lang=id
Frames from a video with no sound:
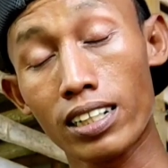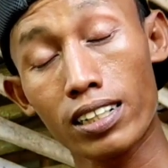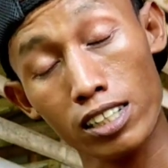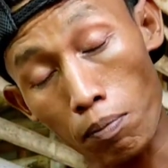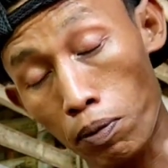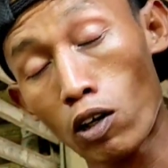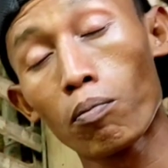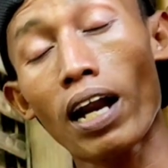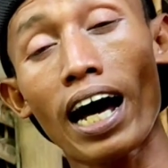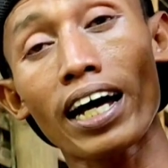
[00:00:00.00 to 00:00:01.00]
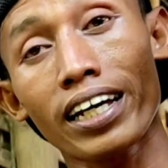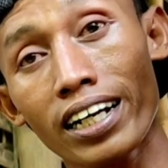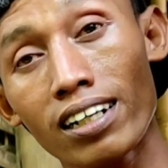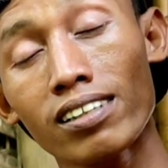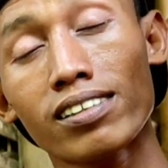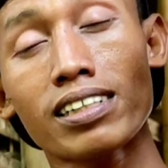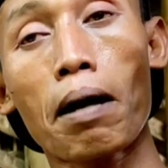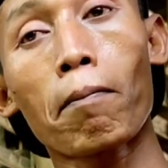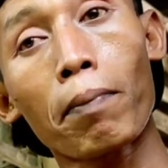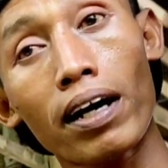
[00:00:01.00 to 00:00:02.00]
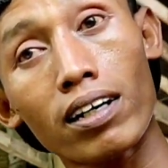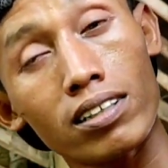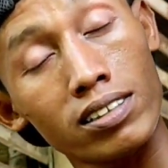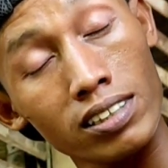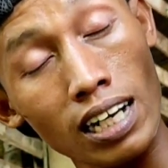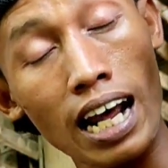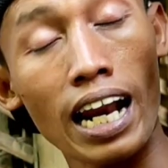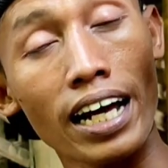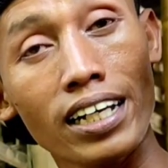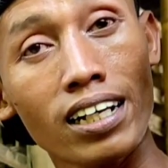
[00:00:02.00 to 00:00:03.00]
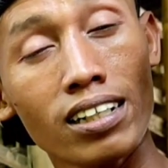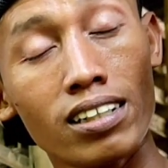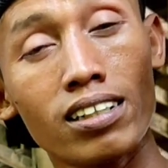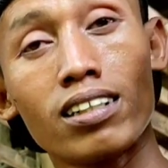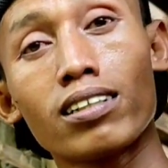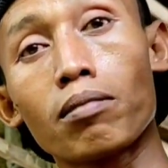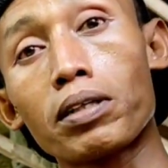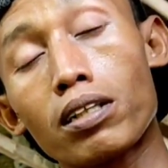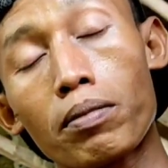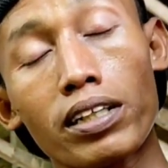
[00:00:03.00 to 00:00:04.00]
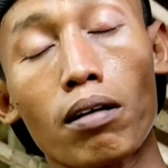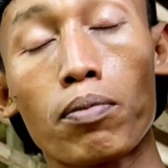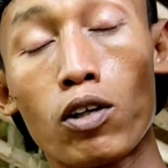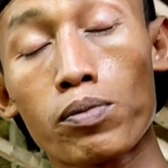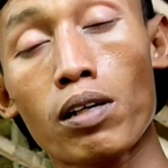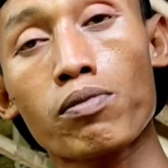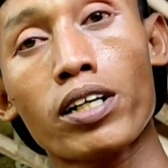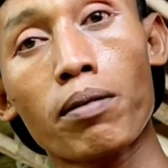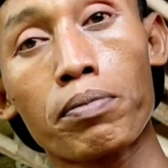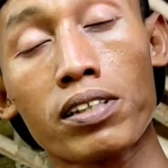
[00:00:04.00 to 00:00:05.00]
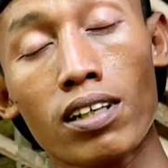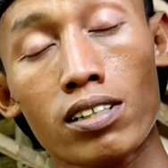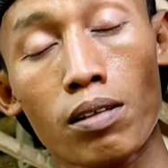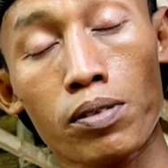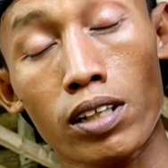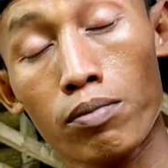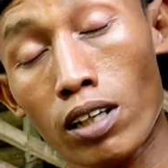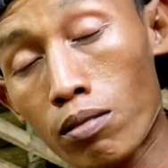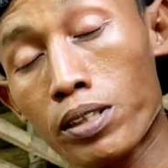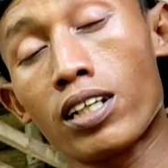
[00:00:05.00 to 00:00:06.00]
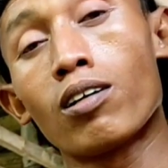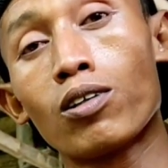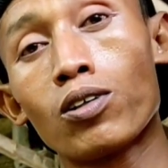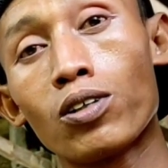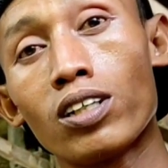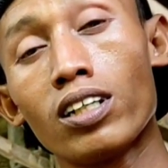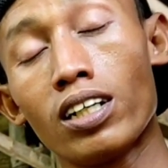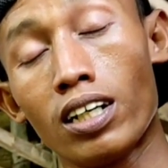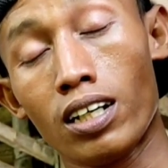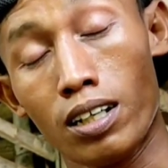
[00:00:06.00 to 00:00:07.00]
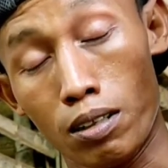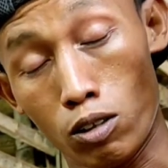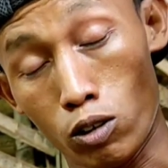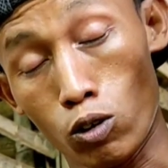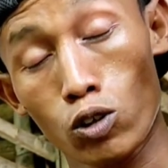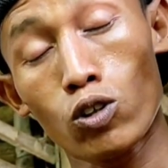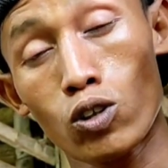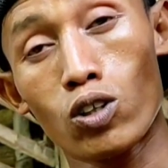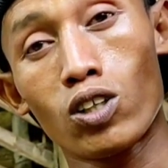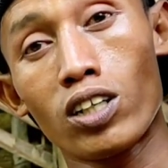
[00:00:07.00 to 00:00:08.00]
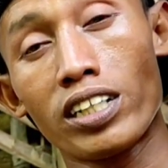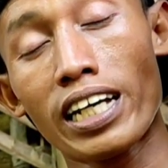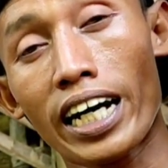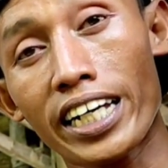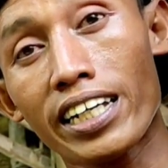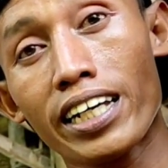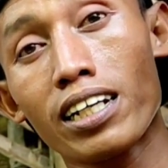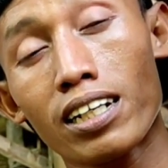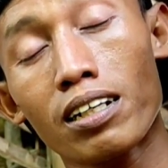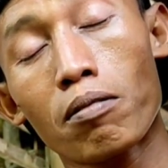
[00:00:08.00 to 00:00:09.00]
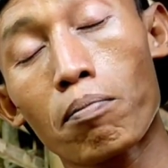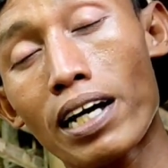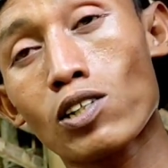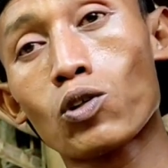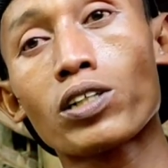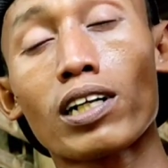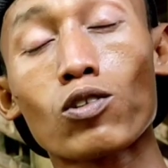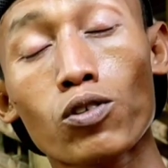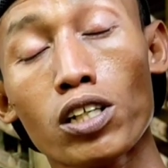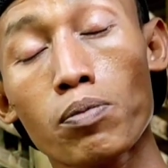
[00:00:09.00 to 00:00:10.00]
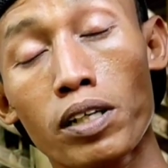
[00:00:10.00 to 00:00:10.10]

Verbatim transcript: sebelum lahir sampai setelah lahir teman-teman yang belum subscribe bisa subscribe terlebih dahulu untuk yang ingin maju dan sukses